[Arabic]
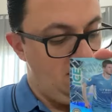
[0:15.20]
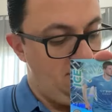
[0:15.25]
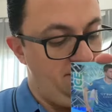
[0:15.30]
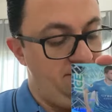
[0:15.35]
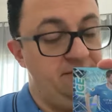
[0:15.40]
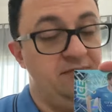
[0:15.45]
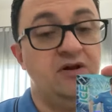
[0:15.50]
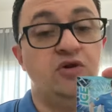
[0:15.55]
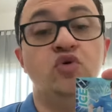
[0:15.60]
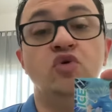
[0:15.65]

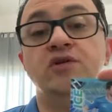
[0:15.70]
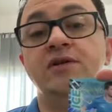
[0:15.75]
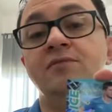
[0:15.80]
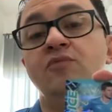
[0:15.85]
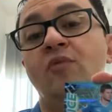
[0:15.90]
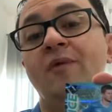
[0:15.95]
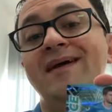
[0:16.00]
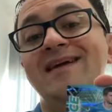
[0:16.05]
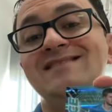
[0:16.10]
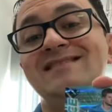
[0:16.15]
من الكروت
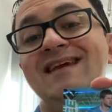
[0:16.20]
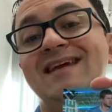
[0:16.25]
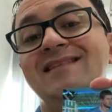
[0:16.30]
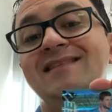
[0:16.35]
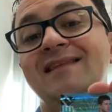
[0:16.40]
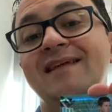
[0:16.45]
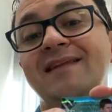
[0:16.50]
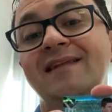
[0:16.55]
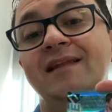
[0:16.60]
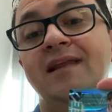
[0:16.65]
المميزه
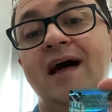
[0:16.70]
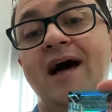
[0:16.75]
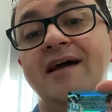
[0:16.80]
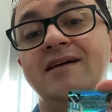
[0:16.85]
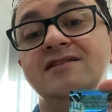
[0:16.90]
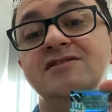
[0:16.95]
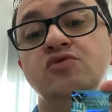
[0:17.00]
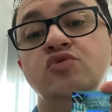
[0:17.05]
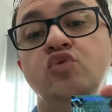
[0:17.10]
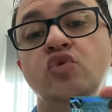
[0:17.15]
جدا
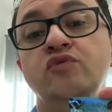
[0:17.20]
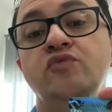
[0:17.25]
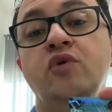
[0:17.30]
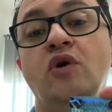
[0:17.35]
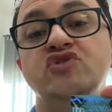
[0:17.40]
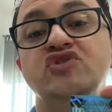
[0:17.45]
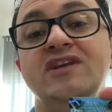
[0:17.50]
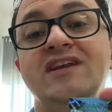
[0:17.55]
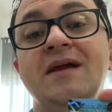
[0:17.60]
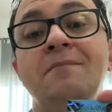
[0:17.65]
الايس ودول
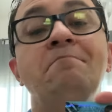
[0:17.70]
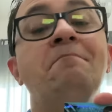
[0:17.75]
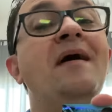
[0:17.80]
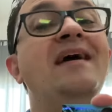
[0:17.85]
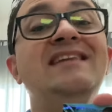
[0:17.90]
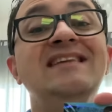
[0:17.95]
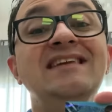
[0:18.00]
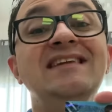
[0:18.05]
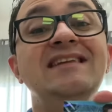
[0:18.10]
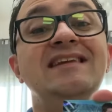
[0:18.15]
بتوع شركه
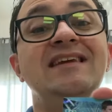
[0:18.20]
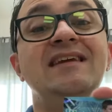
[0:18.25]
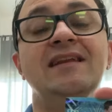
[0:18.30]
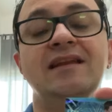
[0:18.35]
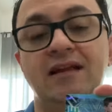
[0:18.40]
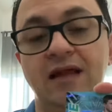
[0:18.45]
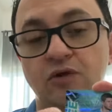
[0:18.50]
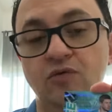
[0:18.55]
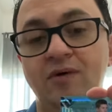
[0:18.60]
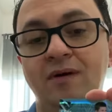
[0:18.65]
بانيني
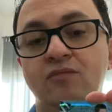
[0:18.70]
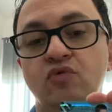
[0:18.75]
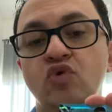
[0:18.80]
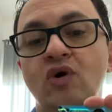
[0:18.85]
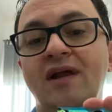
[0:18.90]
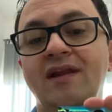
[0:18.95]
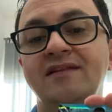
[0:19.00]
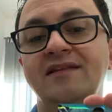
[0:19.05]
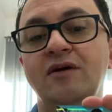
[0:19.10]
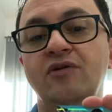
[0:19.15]
كانوا
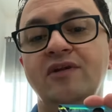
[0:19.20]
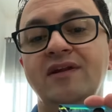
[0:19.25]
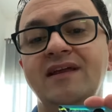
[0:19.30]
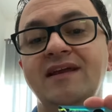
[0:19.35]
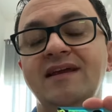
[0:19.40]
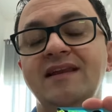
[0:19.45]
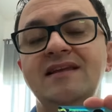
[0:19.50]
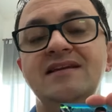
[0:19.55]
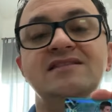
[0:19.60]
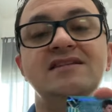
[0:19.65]
بيعملوها للدوري
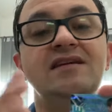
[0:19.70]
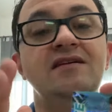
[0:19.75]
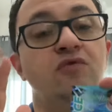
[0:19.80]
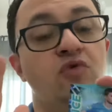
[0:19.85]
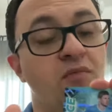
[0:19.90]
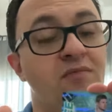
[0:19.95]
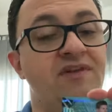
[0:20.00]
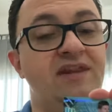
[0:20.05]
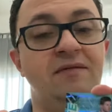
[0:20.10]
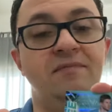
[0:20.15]
الانجليزي
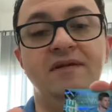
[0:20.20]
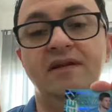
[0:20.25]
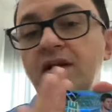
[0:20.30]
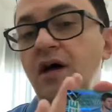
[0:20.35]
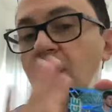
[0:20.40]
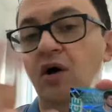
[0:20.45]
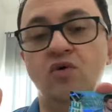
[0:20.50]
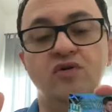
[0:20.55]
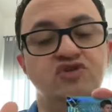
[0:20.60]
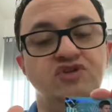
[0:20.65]
وهم دايما
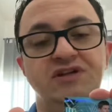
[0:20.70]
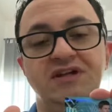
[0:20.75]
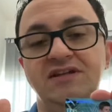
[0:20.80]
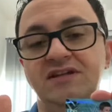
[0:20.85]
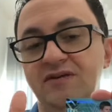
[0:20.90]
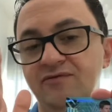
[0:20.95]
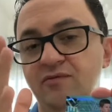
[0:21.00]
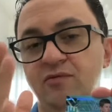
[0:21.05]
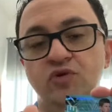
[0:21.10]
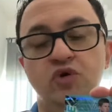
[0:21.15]
اقوى
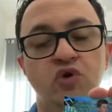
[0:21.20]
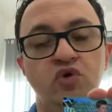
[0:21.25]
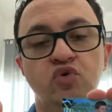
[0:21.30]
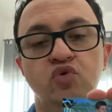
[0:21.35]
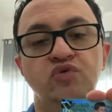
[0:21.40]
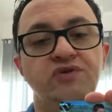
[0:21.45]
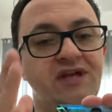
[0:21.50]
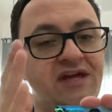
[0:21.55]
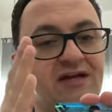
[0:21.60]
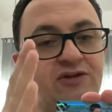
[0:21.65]
شركتين في موضوع
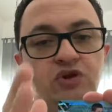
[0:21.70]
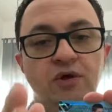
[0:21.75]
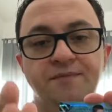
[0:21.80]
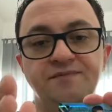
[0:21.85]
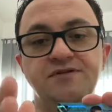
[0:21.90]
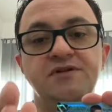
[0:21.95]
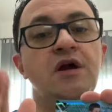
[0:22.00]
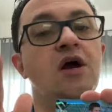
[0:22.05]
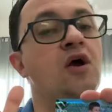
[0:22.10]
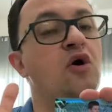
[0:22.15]
الكروت هي
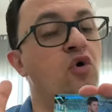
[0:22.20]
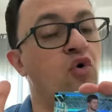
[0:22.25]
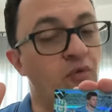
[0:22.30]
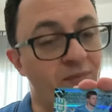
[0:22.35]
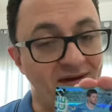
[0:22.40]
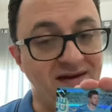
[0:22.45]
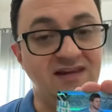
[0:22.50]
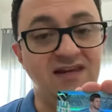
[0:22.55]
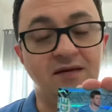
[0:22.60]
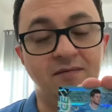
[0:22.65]
توبس
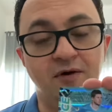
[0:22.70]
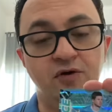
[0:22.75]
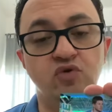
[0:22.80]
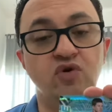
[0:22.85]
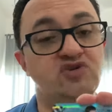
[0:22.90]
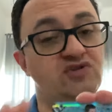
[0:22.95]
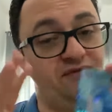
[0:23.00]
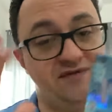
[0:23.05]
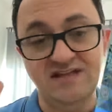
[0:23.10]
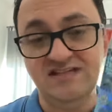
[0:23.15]
وبانيني برضو
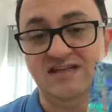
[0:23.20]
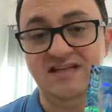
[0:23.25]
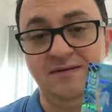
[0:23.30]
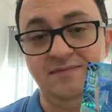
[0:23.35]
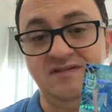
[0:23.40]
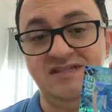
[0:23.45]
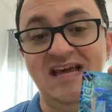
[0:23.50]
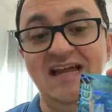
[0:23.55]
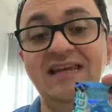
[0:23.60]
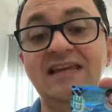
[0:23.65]
عشان في ناس كتير
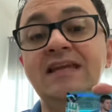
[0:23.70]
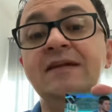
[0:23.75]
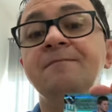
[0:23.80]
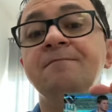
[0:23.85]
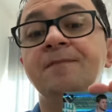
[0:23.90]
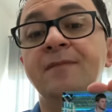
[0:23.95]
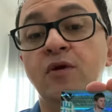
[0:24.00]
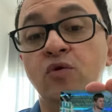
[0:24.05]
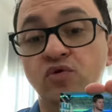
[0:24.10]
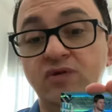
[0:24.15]
بتسالني
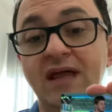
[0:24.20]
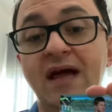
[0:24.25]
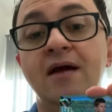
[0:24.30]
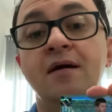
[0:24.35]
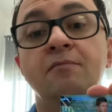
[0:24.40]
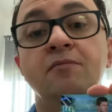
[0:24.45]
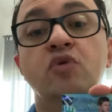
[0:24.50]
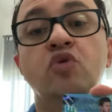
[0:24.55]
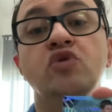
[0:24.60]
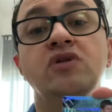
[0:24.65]
وده
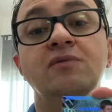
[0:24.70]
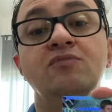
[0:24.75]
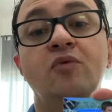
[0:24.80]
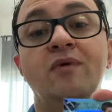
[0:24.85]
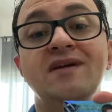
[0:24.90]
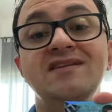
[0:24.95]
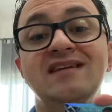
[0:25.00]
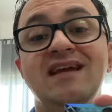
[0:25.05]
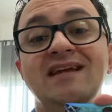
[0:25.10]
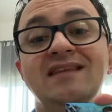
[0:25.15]
من كروت
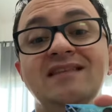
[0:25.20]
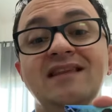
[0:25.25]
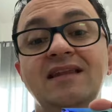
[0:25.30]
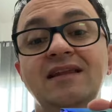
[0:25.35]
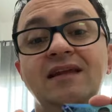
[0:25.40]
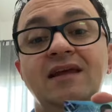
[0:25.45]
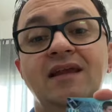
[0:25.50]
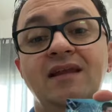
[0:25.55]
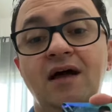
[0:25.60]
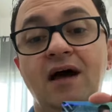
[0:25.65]
المميزه جدا
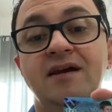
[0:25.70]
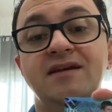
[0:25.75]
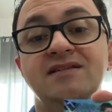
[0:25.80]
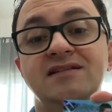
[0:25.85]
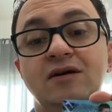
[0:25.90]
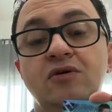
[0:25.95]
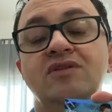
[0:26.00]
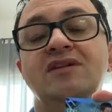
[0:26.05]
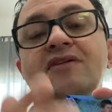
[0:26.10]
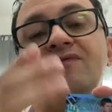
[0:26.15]
الايس
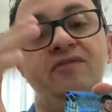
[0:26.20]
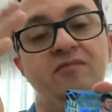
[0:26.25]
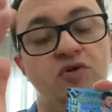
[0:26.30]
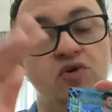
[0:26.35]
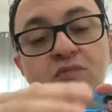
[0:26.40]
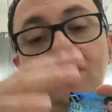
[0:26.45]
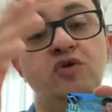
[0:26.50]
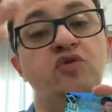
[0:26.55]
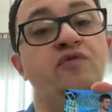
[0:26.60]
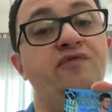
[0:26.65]
دوت كان في
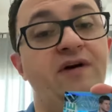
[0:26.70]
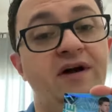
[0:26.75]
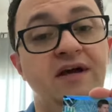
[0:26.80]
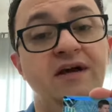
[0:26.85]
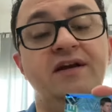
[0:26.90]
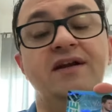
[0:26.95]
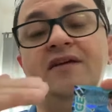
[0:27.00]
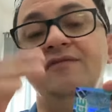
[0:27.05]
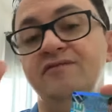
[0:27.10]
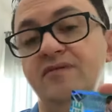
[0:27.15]
منه برضو
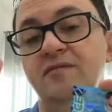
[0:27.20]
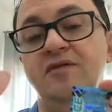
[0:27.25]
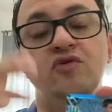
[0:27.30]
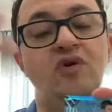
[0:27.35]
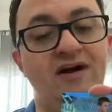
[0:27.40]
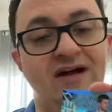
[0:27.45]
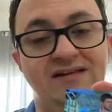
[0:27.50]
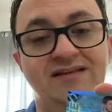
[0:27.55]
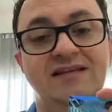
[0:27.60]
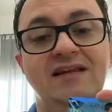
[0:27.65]
فاير كان في
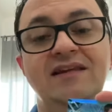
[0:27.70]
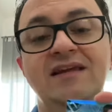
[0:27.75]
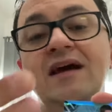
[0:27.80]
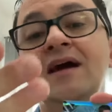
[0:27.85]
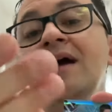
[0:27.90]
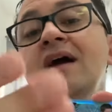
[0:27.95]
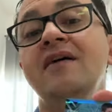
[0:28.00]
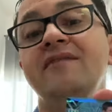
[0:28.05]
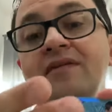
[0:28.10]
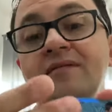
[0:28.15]
منه حاجات
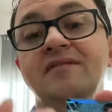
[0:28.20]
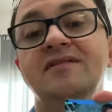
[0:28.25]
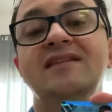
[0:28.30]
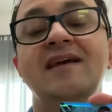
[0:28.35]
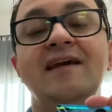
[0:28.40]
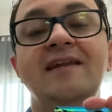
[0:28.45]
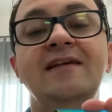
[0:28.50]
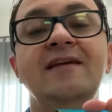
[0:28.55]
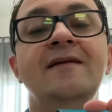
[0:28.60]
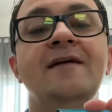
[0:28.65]
تانية
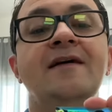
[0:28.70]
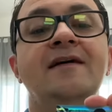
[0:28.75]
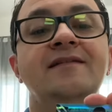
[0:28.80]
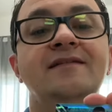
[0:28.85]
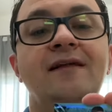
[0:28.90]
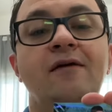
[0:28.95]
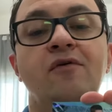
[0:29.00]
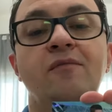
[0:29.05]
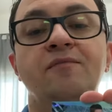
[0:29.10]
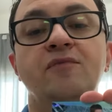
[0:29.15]
فبالتالي
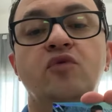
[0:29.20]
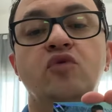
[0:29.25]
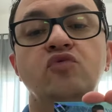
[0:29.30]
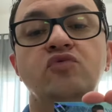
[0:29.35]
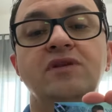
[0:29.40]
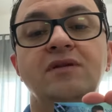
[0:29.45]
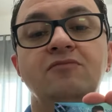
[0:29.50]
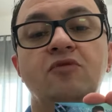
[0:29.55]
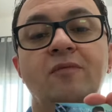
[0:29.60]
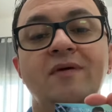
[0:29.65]
دوت من
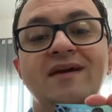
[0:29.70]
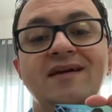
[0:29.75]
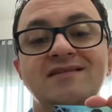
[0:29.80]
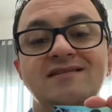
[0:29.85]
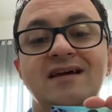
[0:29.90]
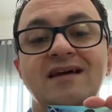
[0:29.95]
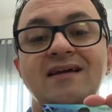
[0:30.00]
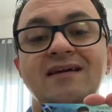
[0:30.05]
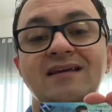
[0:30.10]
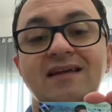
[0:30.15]
الكروت
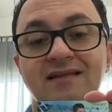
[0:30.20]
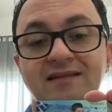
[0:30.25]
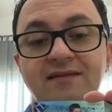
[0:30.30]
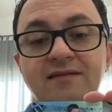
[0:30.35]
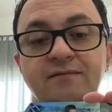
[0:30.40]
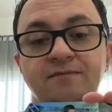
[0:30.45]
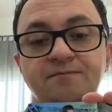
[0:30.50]
المميزه جدا